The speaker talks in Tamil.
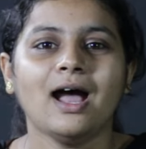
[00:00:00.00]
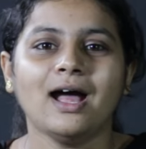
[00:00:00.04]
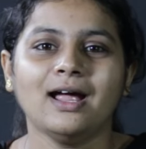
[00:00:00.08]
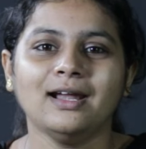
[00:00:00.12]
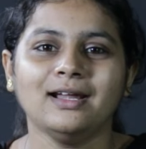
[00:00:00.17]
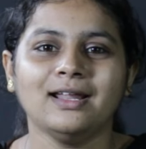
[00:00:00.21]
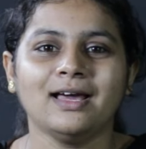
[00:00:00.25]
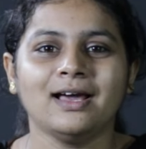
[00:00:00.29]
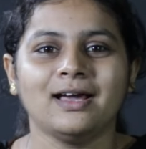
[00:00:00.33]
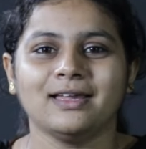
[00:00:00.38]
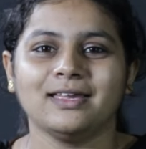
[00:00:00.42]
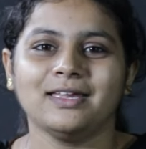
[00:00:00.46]

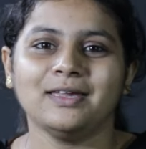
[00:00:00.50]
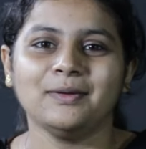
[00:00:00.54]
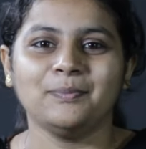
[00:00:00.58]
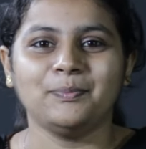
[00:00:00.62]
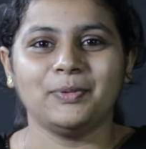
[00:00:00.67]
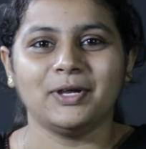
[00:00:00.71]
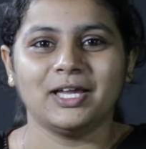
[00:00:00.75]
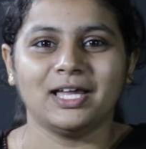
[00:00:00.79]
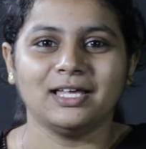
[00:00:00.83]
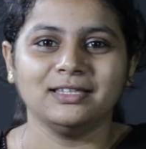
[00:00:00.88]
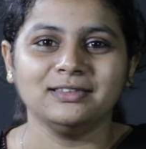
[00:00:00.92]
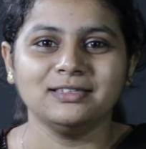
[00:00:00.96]
ஆனால்
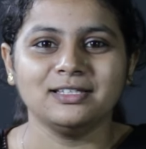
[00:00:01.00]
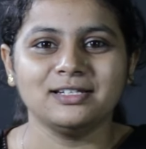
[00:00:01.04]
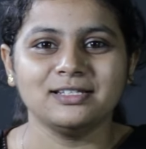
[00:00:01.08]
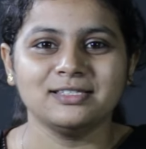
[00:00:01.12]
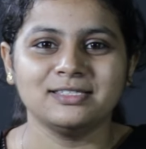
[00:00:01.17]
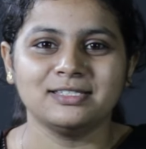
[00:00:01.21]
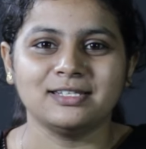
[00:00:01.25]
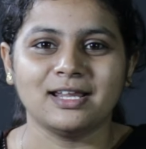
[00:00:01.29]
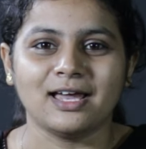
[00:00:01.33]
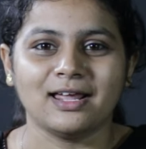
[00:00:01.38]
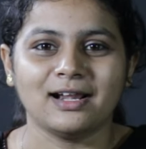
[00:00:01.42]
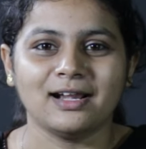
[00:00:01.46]
இப்போ
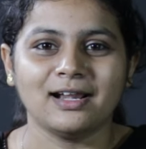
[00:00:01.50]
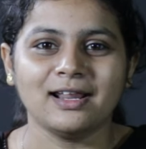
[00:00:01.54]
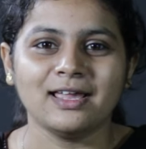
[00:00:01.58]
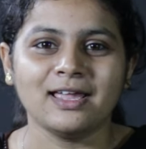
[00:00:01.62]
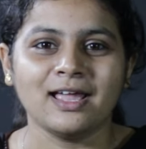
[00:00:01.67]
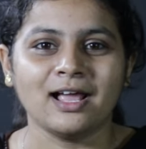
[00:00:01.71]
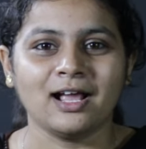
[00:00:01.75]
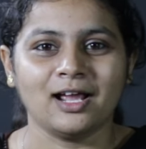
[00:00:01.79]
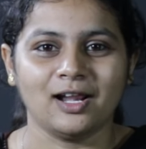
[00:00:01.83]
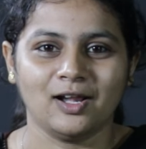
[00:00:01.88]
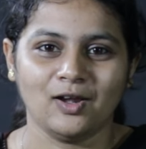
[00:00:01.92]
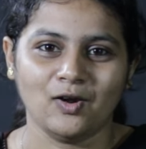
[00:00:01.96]
எந்திரிச்சிட்டார்ல
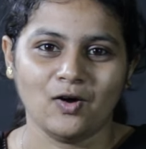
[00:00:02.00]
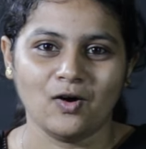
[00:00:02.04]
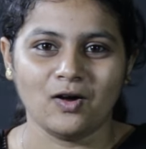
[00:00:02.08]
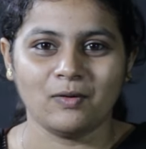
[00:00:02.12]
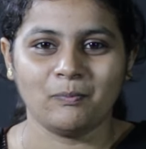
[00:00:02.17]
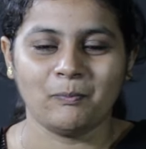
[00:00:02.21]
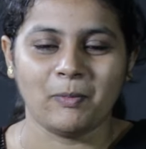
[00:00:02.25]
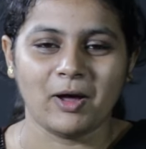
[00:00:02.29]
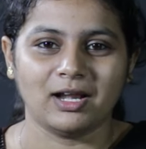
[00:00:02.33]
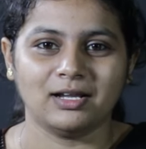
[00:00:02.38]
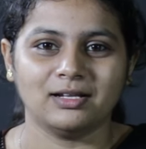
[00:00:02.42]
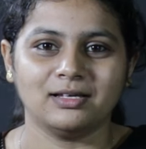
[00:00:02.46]
எங்கள்
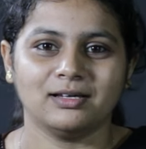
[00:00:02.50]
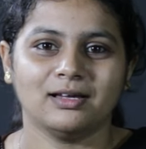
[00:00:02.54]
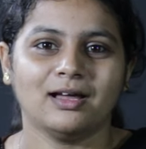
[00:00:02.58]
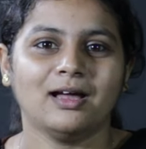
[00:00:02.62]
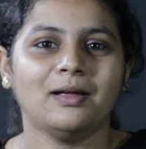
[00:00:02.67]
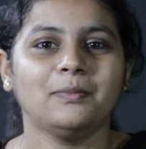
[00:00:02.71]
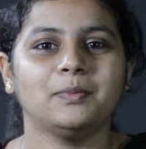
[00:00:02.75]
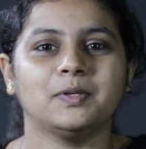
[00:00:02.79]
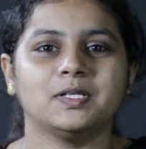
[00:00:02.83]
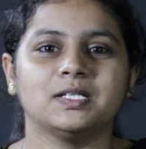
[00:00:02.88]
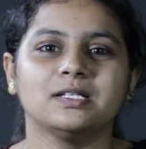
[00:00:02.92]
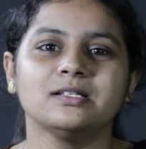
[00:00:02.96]
லோக்பால்
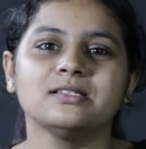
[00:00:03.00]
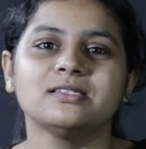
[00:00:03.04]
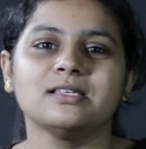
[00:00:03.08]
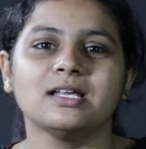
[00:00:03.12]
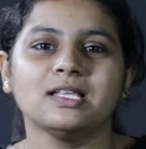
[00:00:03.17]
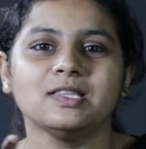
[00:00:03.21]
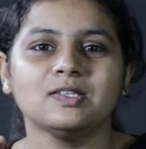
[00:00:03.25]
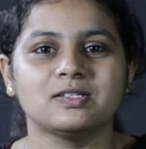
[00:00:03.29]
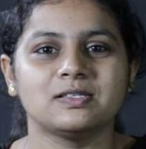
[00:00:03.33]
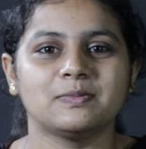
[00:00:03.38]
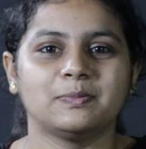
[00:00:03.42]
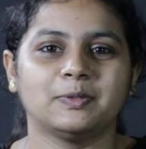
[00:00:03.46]
அப்படின்னு
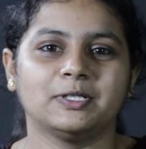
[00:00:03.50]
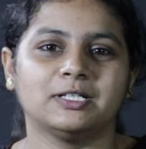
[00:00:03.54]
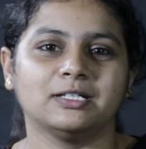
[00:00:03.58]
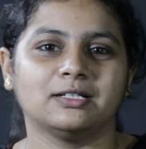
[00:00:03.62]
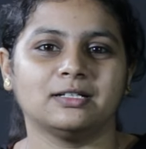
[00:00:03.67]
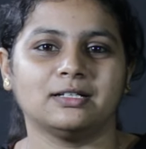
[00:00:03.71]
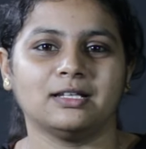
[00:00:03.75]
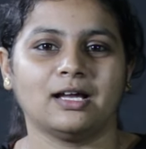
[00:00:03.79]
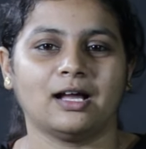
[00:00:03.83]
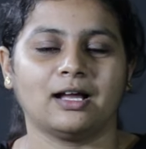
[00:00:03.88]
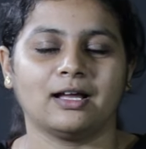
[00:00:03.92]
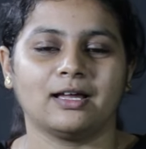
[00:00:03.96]

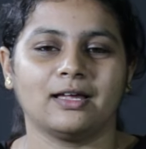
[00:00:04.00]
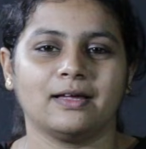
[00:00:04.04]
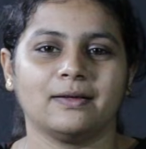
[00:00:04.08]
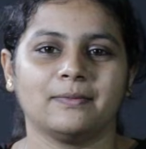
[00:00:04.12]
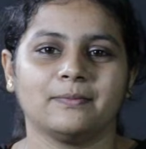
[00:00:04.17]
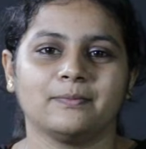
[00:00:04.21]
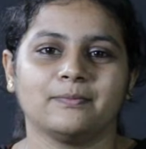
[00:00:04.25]
சந்தோஷப்பட்டுக்கிட்டாங்க